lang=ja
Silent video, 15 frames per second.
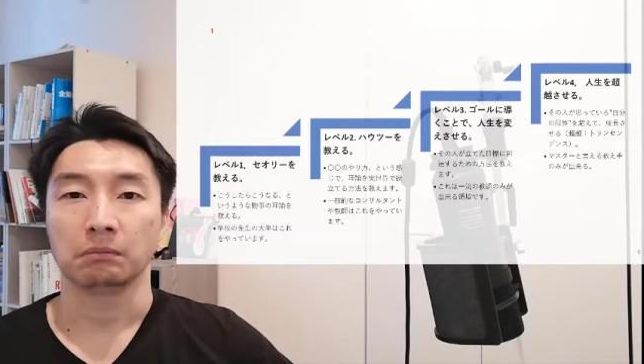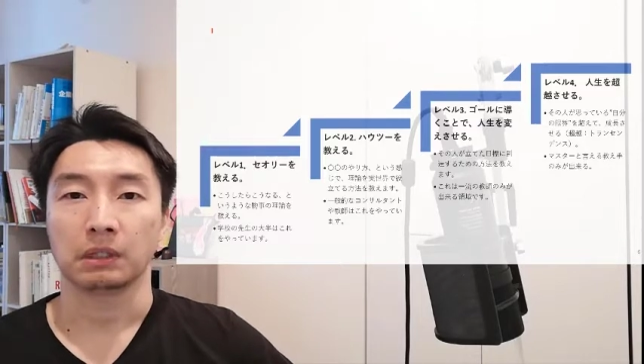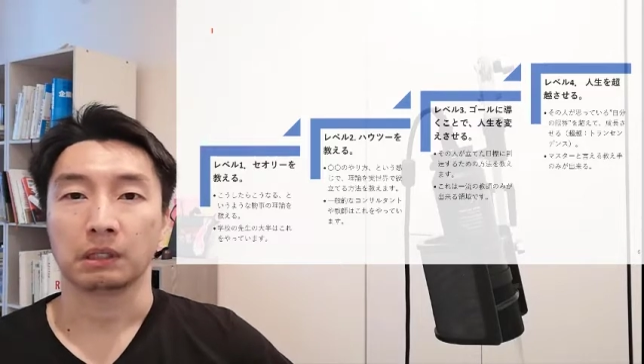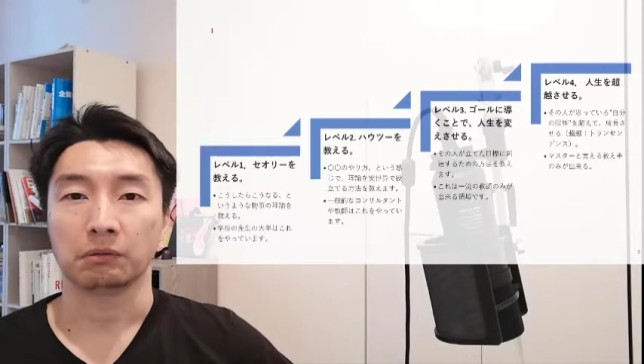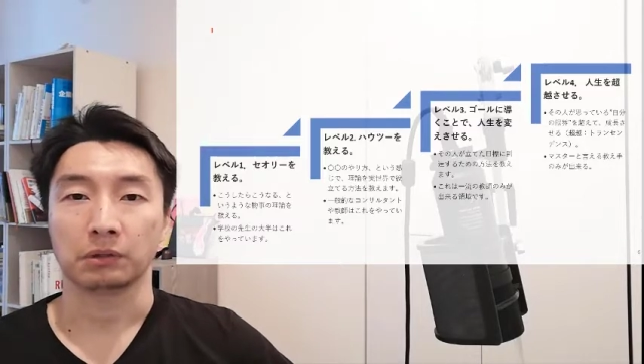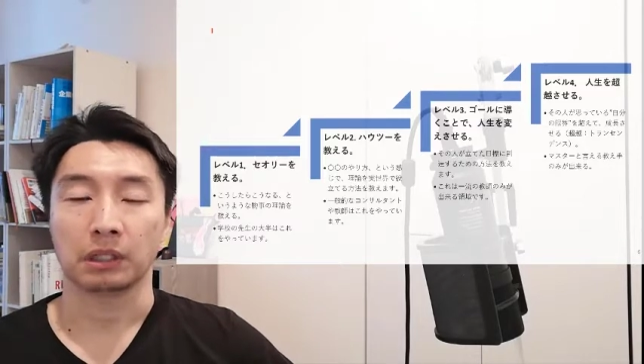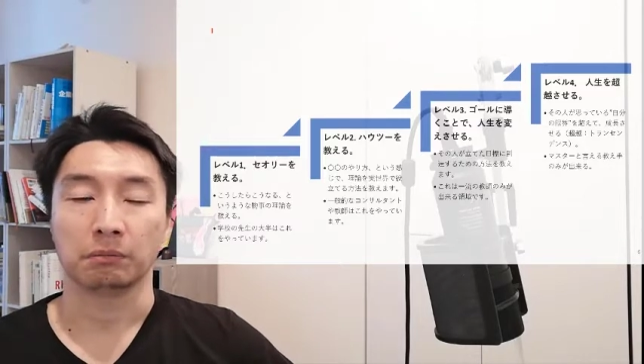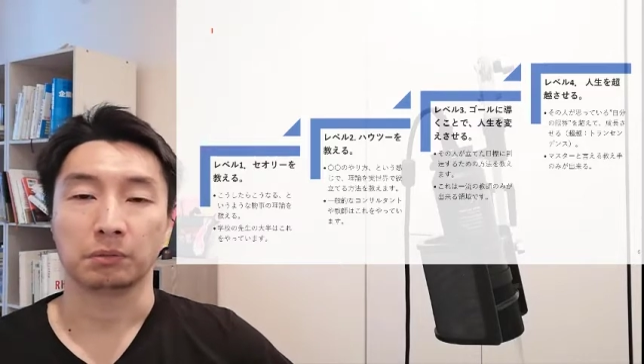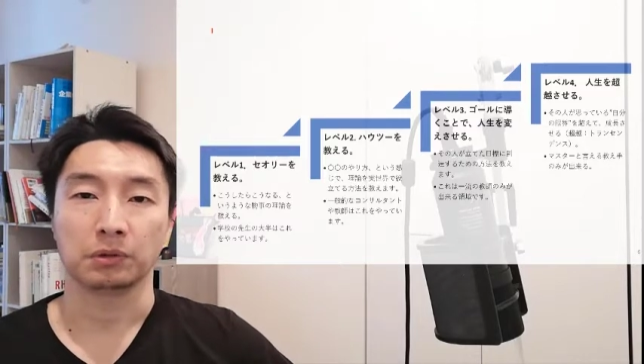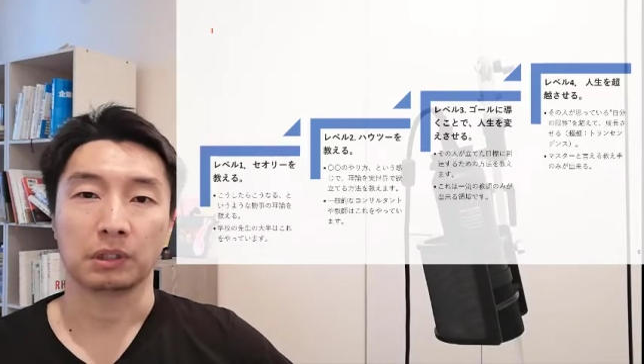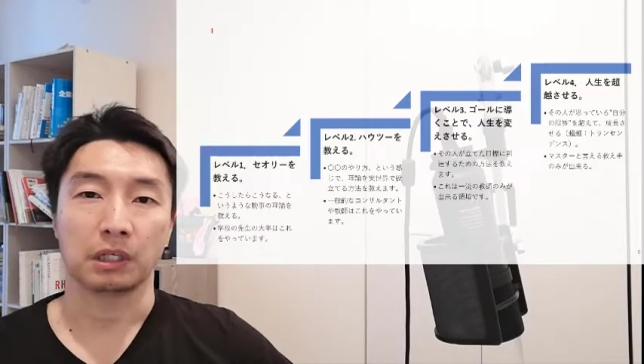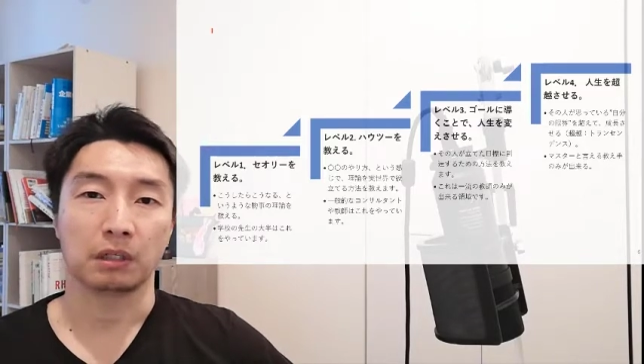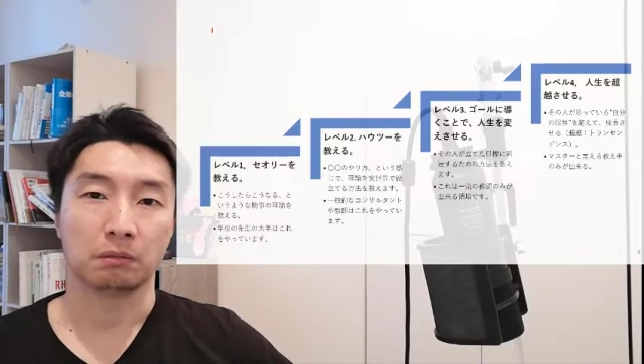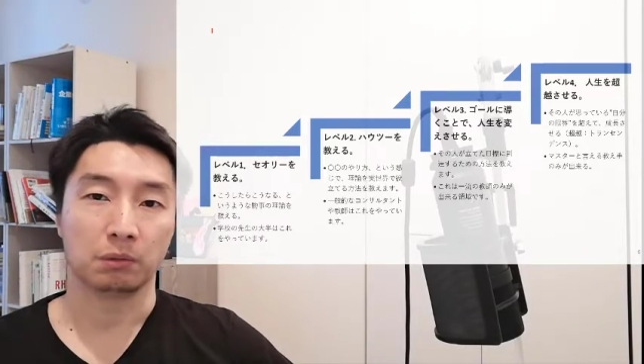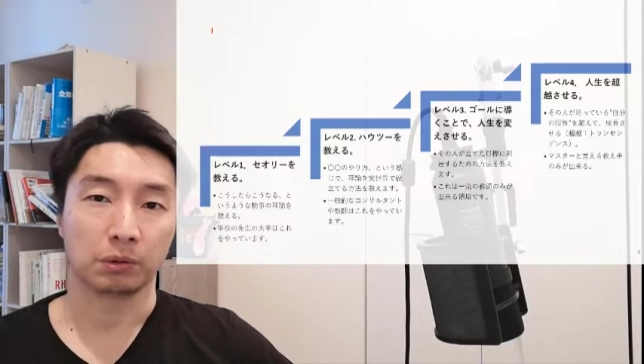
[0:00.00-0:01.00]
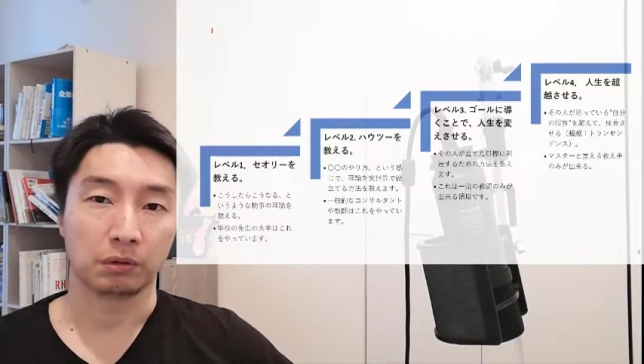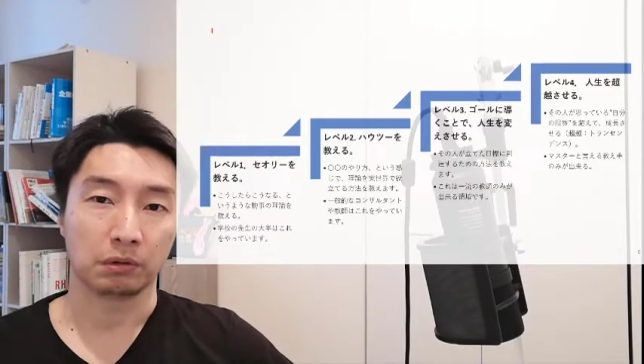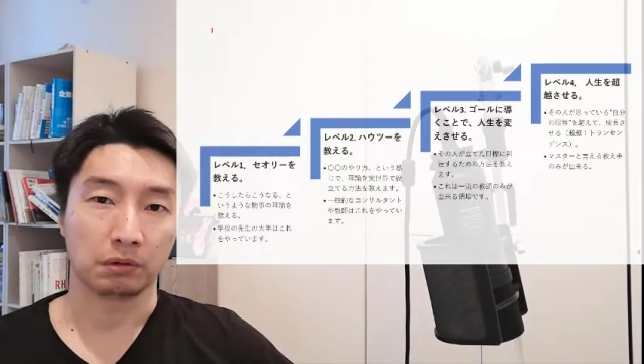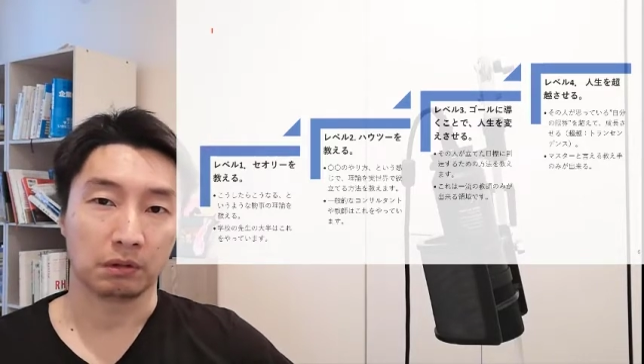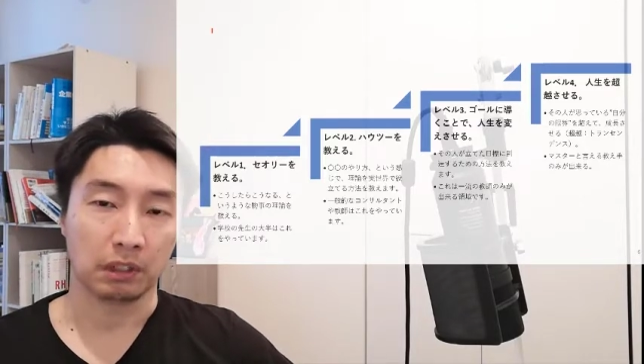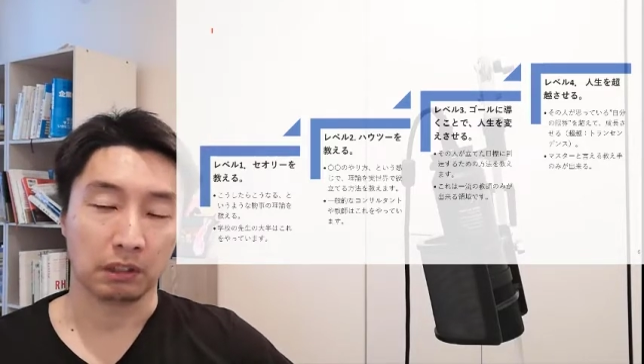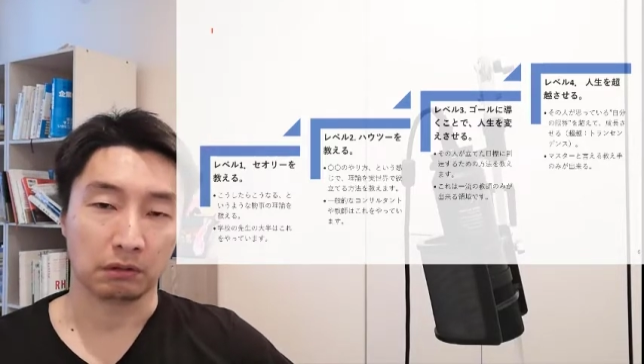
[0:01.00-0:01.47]
なので、部下を持っ
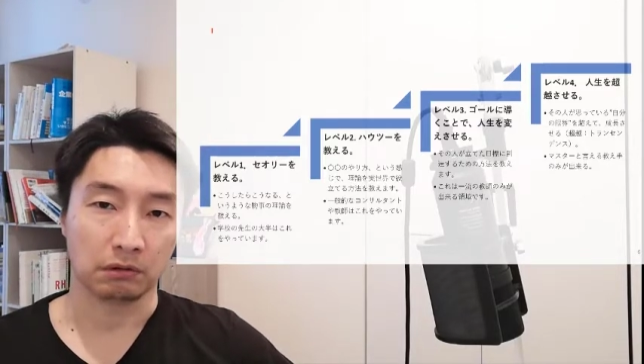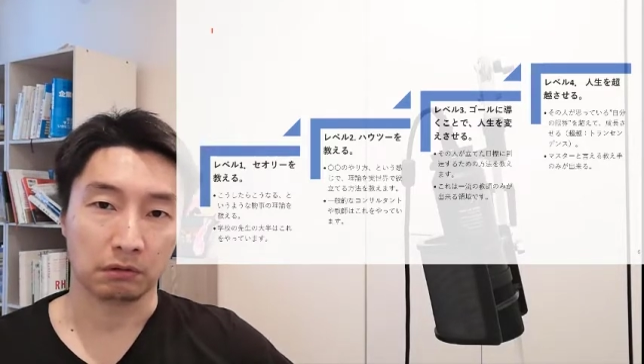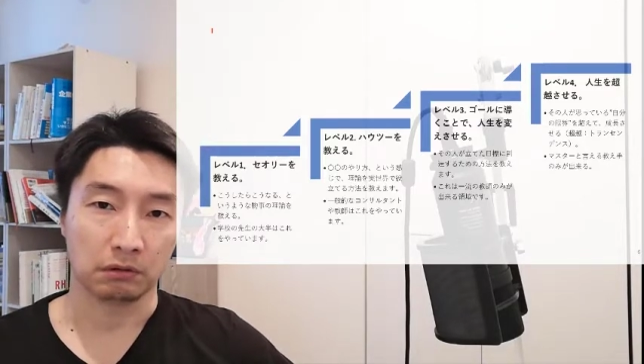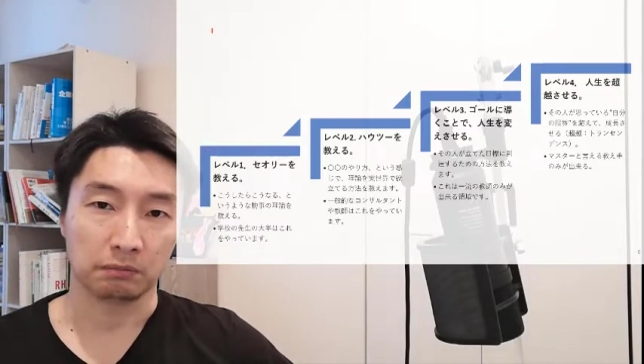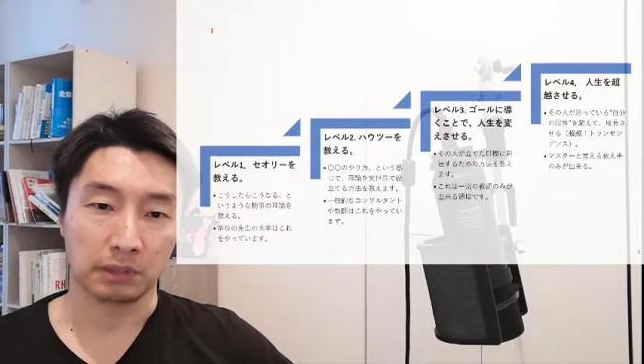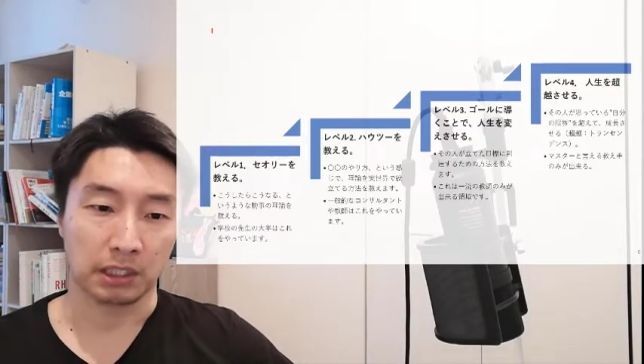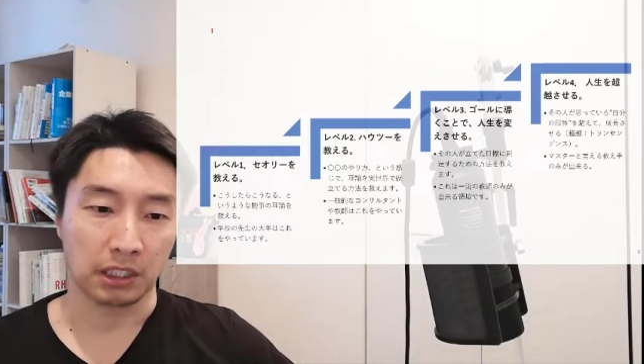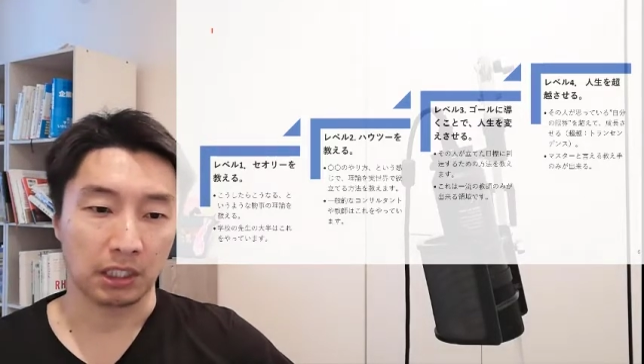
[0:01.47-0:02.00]
ている、まあ、